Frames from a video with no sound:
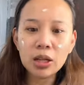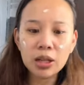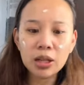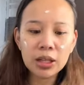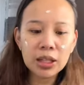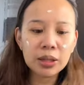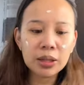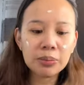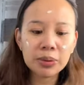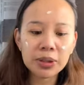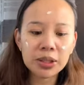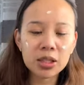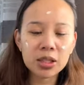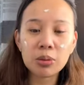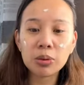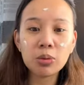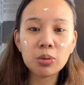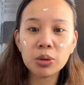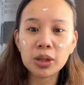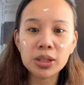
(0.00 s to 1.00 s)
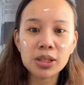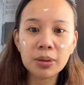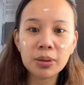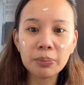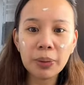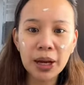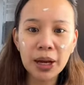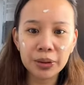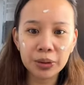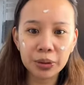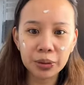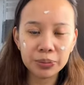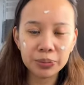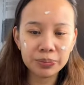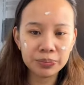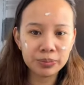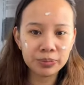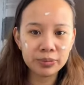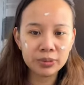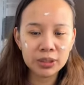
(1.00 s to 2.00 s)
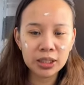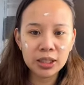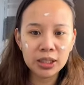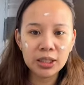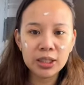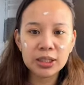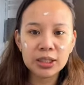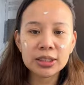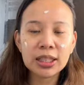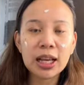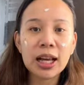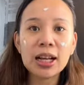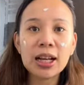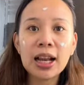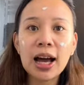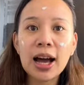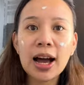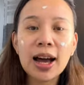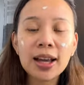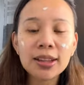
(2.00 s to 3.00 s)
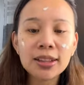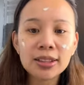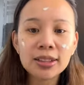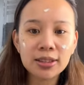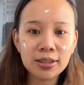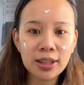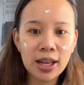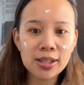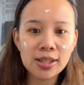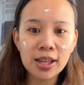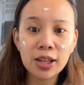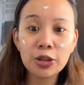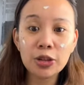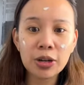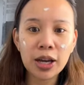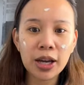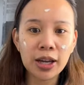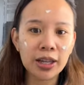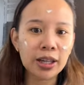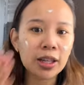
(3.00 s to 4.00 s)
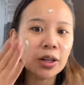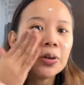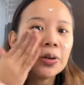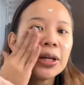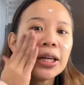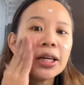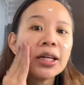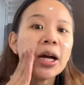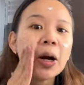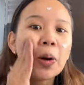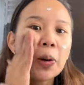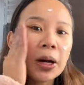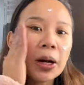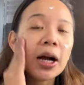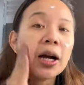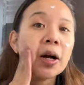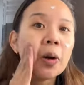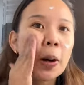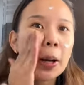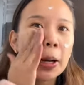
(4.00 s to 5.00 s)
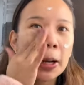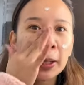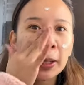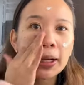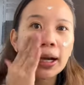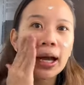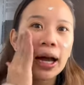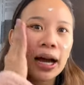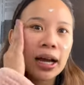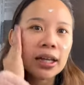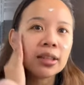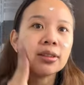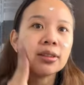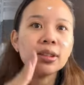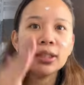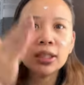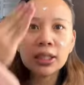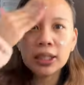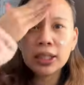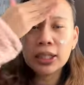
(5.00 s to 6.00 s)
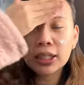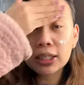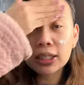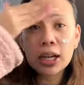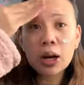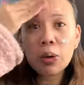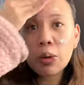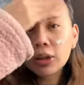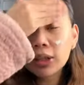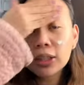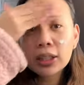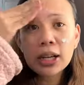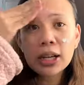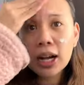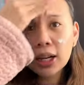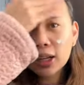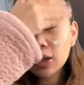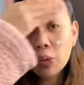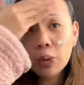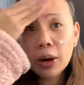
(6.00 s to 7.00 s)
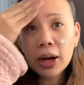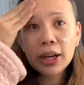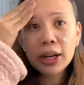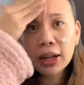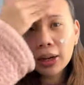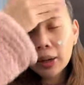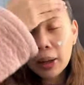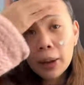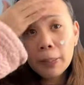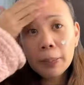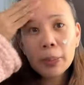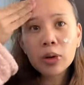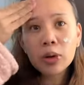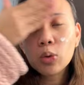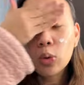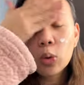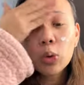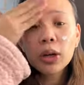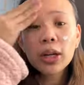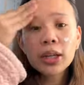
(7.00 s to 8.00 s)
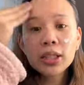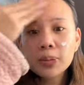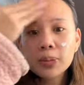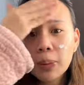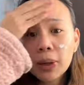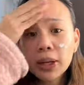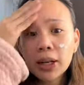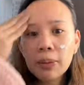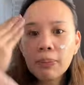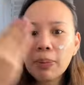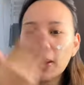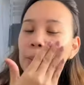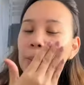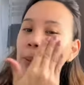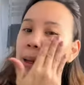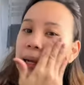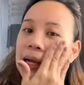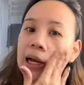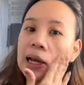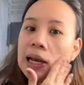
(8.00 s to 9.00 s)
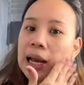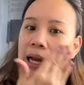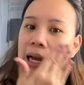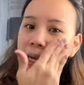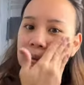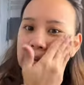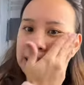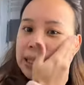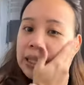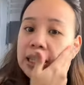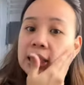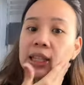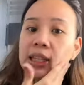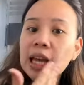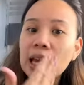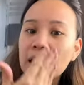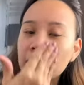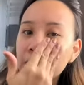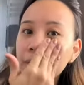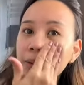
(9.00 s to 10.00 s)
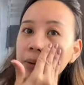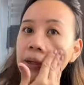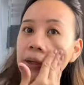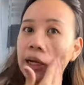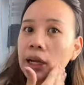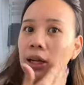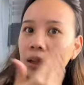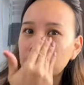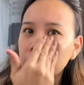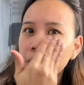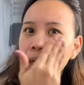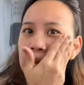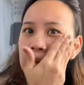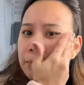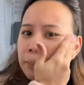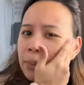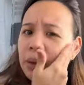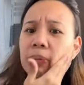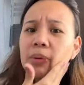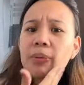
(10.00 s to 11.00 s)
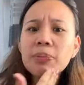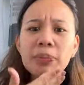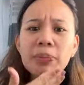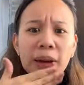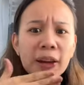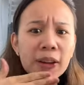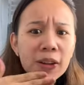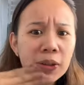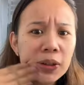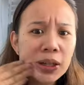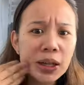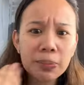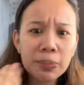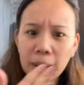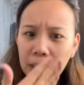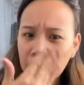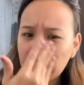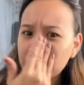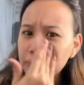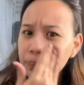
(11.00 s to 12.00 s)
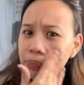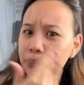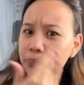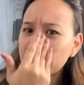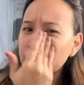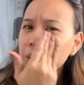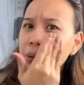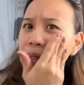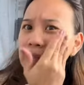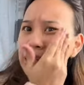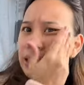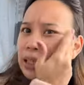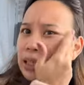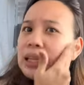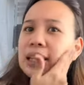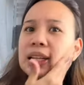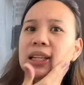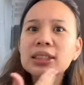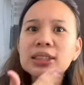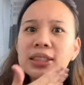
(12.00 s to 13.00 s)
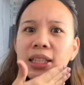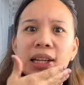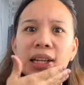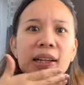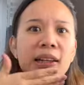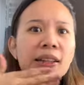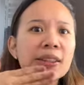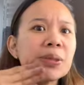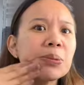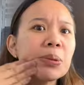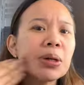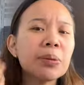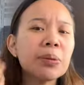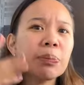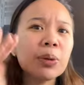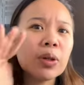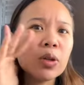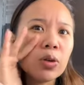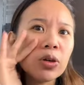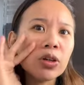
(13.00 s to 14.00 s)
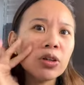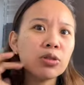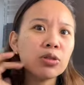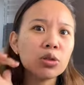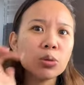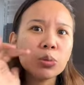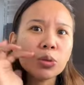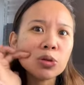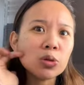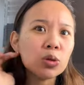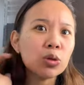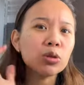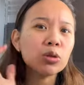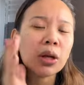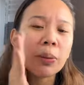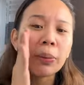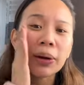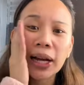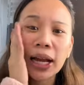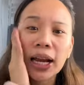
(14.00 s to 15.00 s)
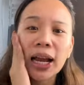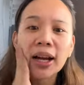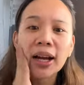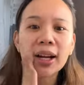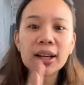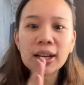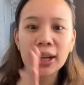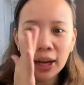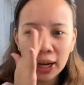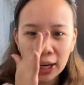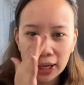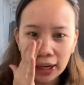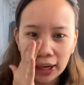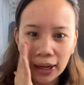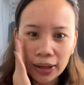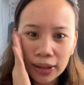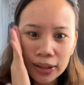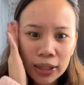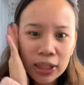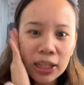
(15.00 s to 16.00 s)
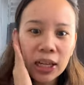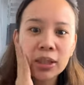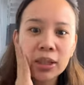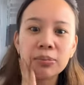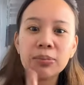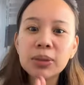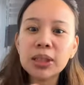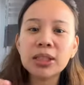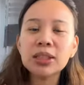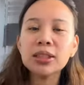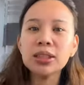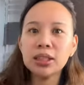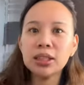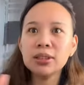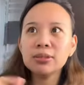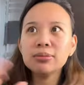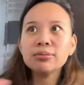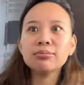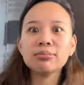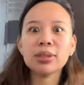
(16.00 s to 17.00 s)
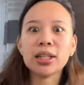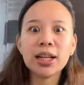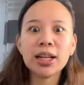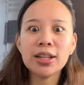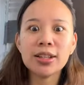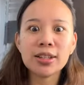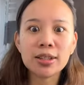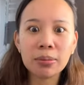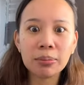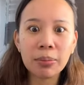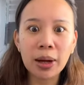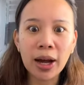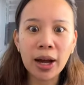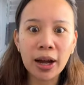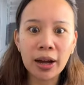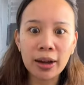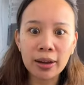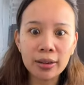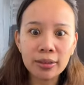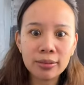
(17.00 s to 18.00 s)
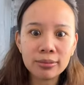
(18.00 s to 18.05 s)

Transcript: even just magugas ng plato. Sa lahat, nasa iyo na. Ikaw, ikaw ang gagawa ng lahat. Ikaw ang gagawa ng paghugas, paglaba, pag-alaga. They never help. Maybe merong iba, pero iilan lang talaga sa mga Pinoy yung tumutulong na mag-alaga ng anak at mag maglinis ng bahay.